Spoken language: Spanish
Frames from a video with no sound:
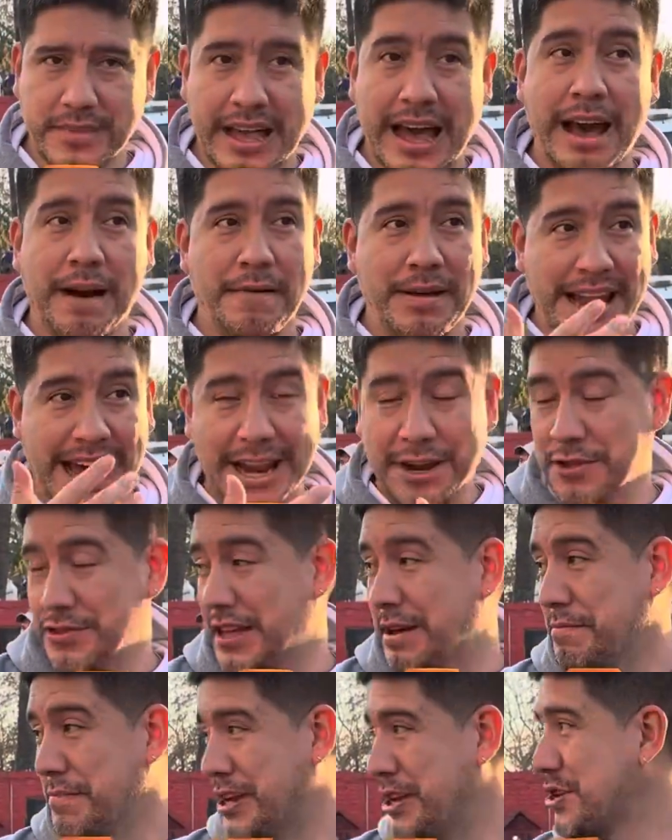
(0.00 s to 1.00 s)
hablaron
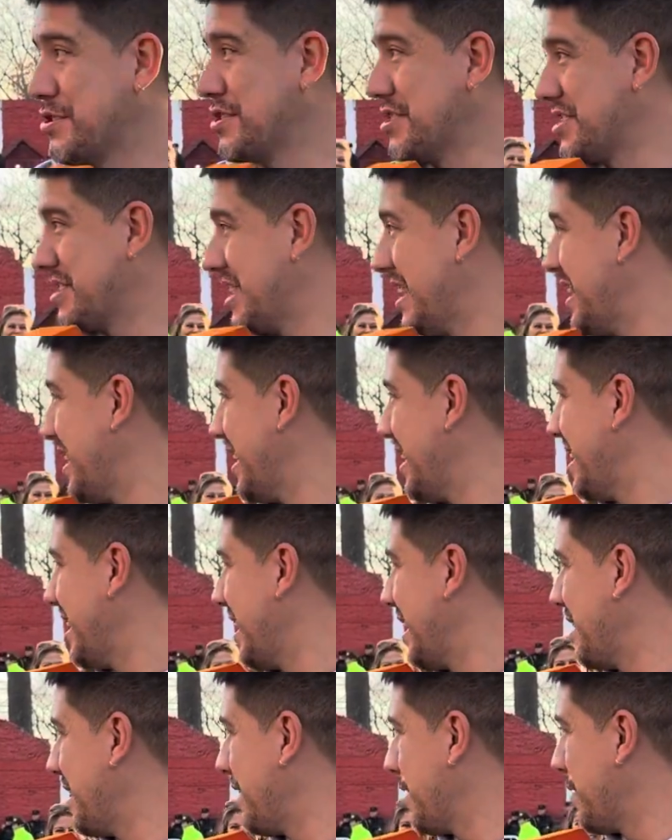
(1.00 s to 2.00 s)
también los hinchas
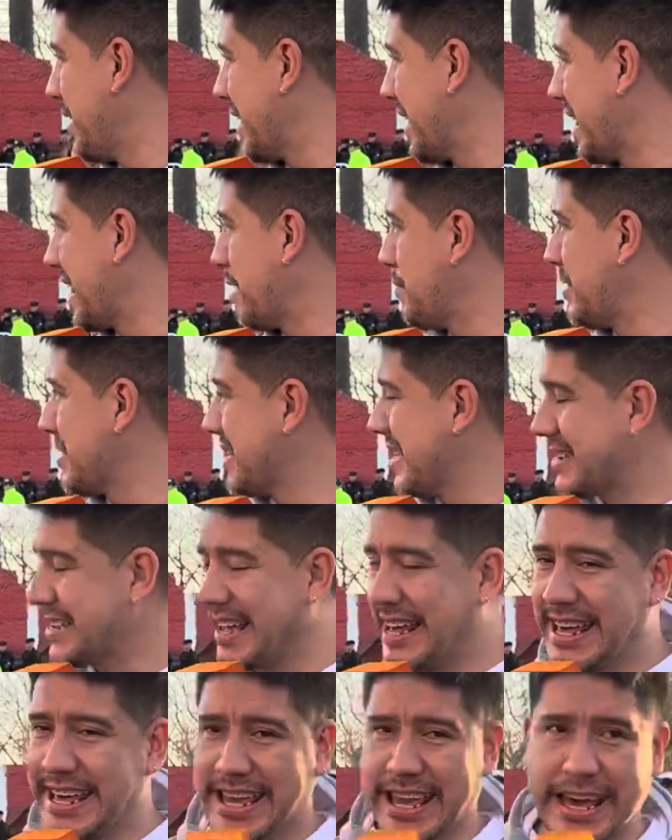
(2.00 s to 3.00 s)
de, Barracas, más
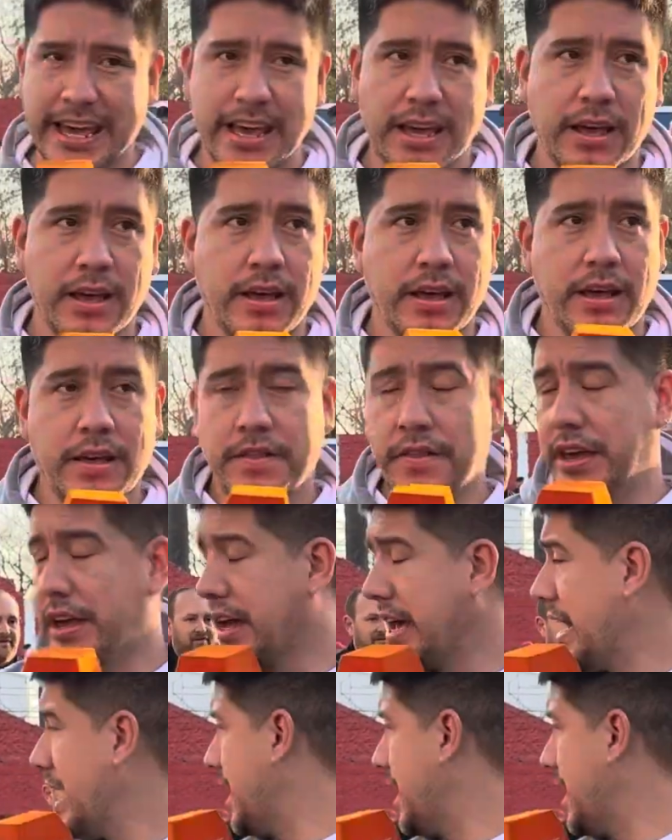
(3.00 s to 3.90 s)
allá de que, de que